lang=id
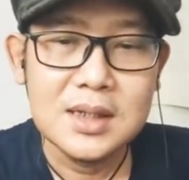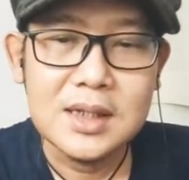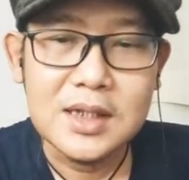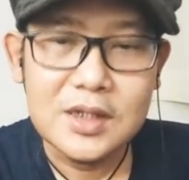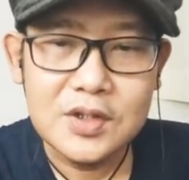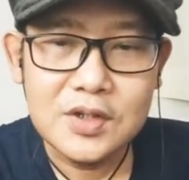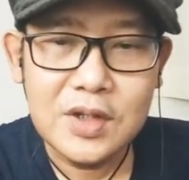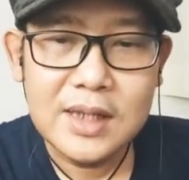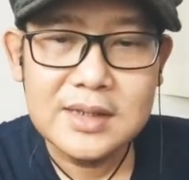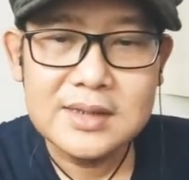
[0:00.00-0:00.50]

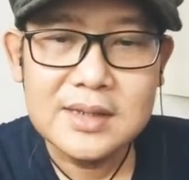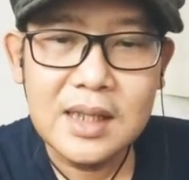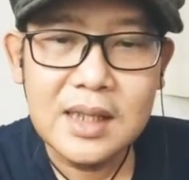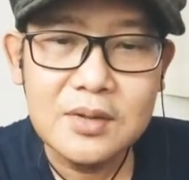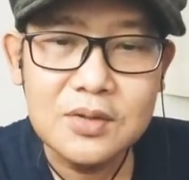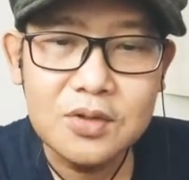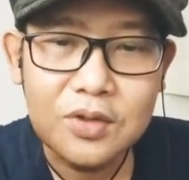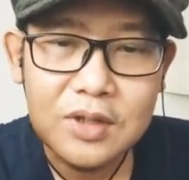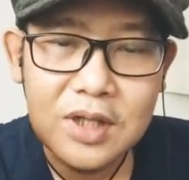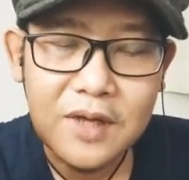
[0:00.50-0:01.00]
gitu guys ya
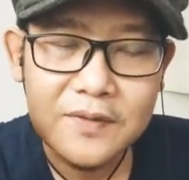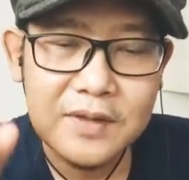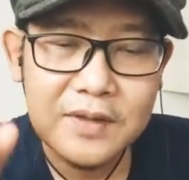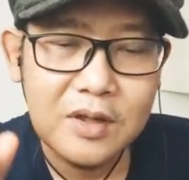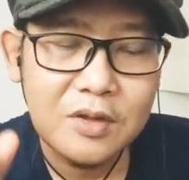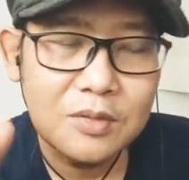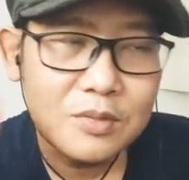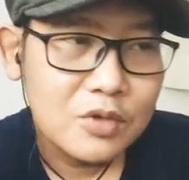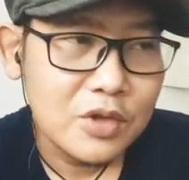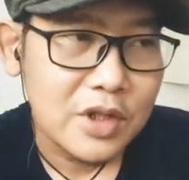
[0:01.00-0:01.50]
untuk
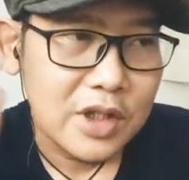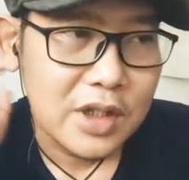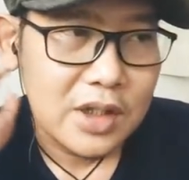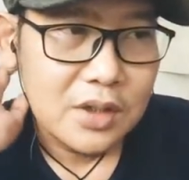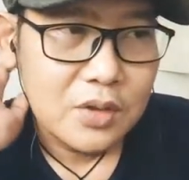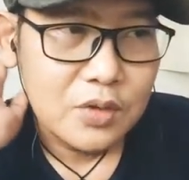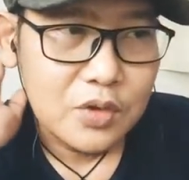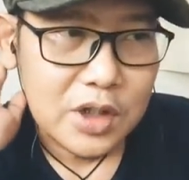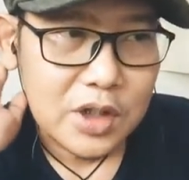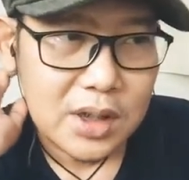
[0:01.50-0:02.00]
daftar
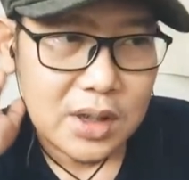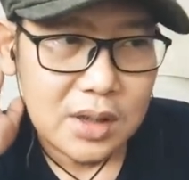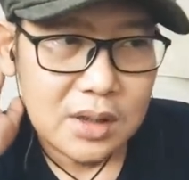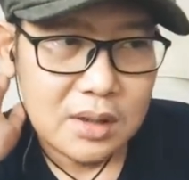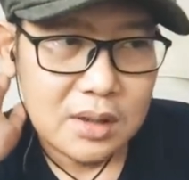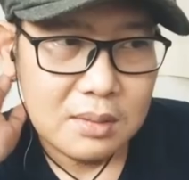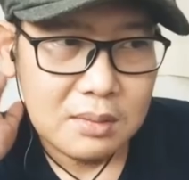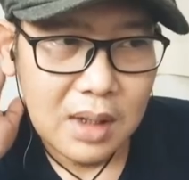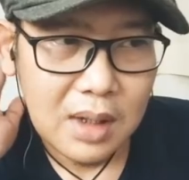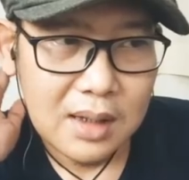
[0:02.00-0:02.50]
hubungi Yuni
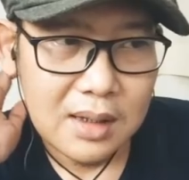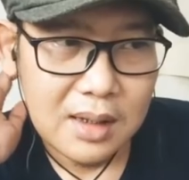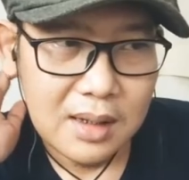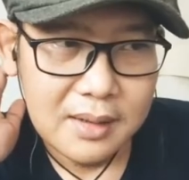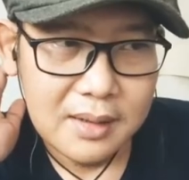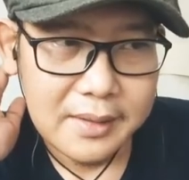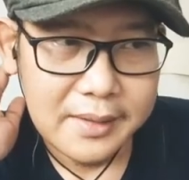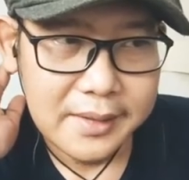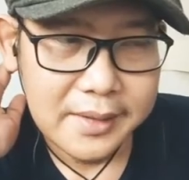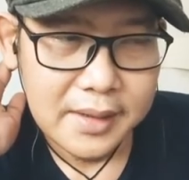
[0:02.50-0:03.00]
ada
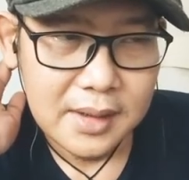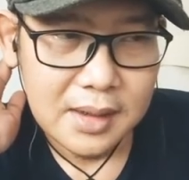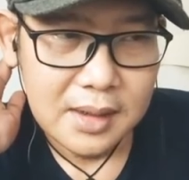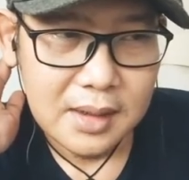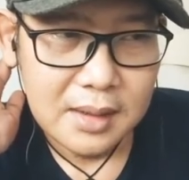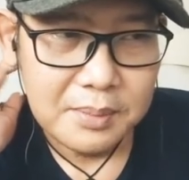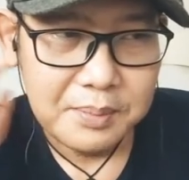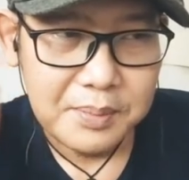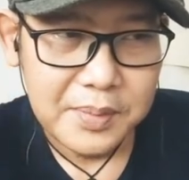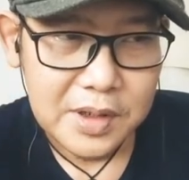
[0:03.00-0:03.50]

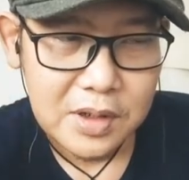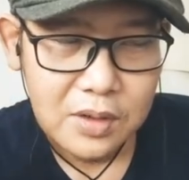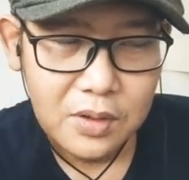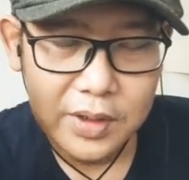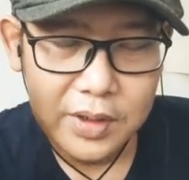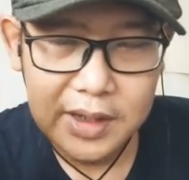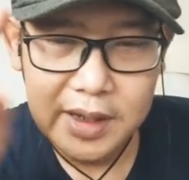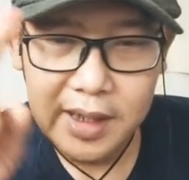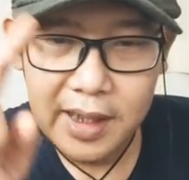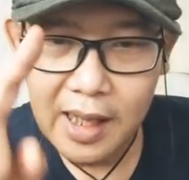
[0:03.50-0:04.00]
di
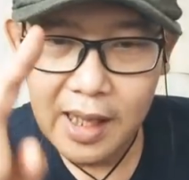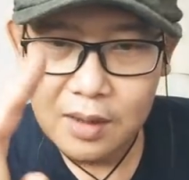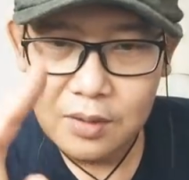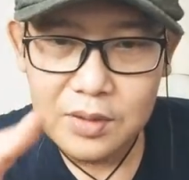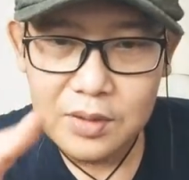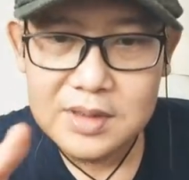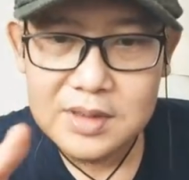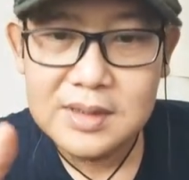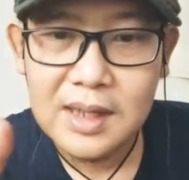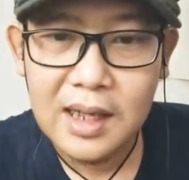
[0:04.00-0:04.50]
bio IG
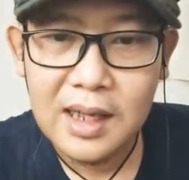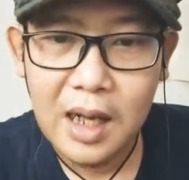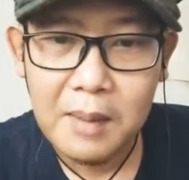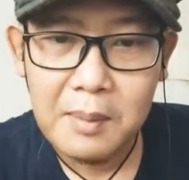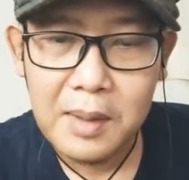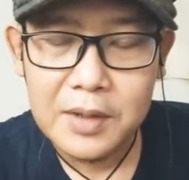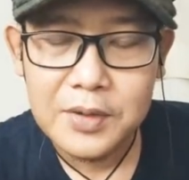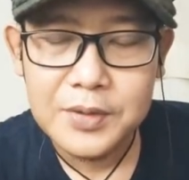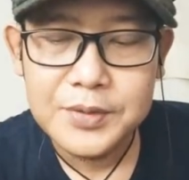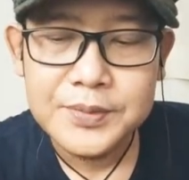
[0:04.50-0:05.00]
aku
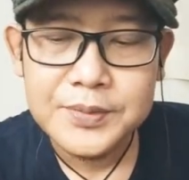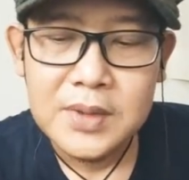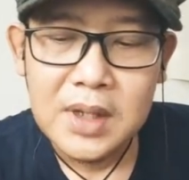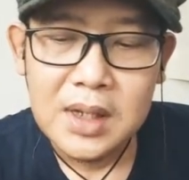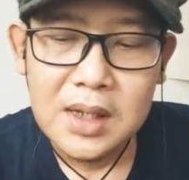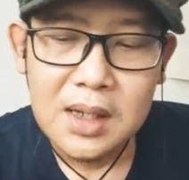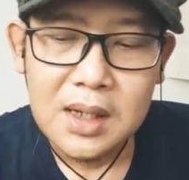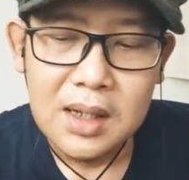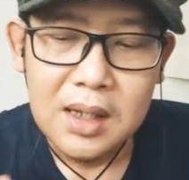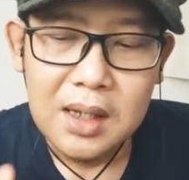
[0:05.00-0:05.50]
Instagram aku
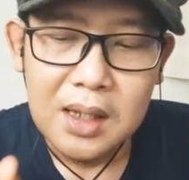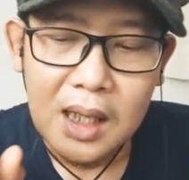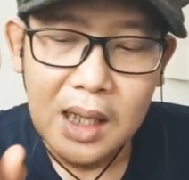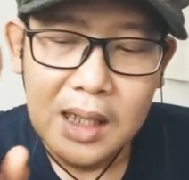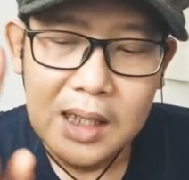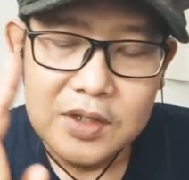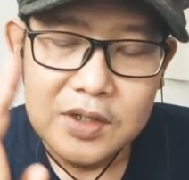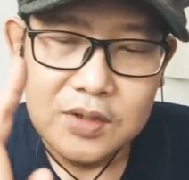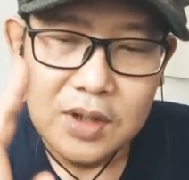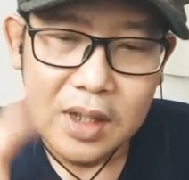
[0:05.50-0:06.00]

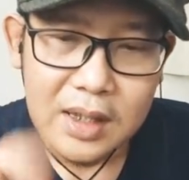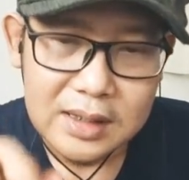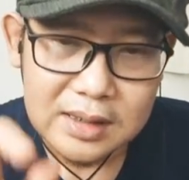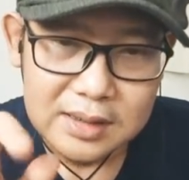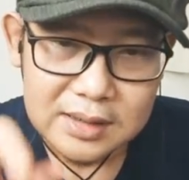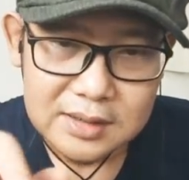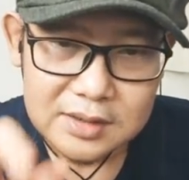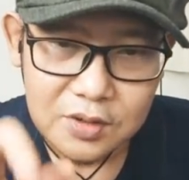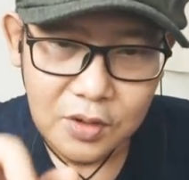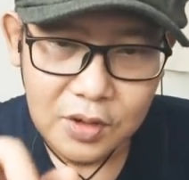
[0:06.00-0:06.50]
ada juga
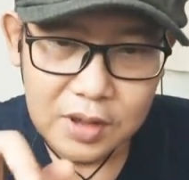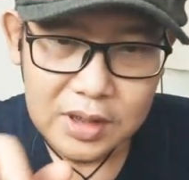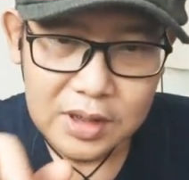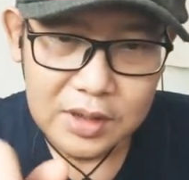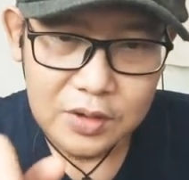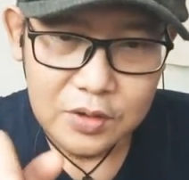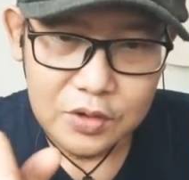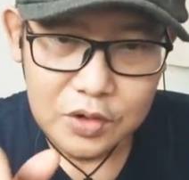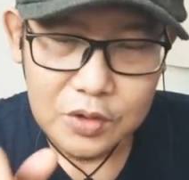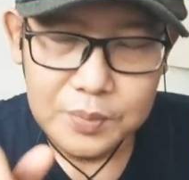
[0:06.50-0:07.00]
di story
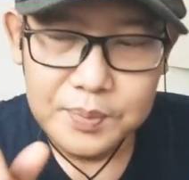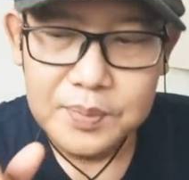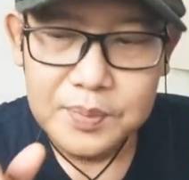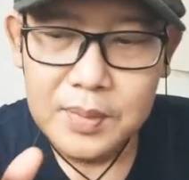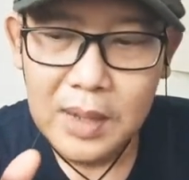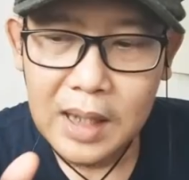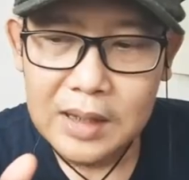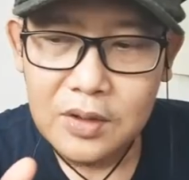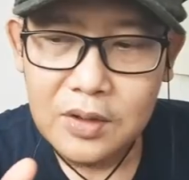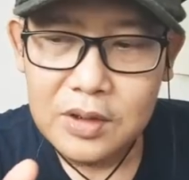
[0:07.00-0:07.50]
YouTube
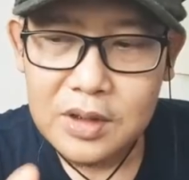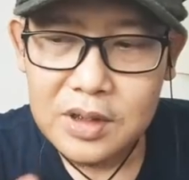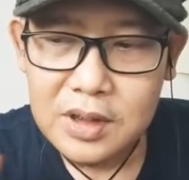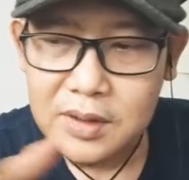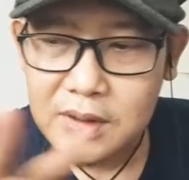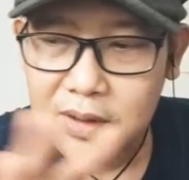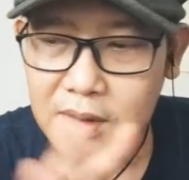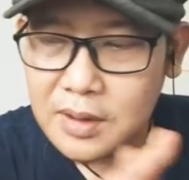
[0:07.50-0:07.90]
atau di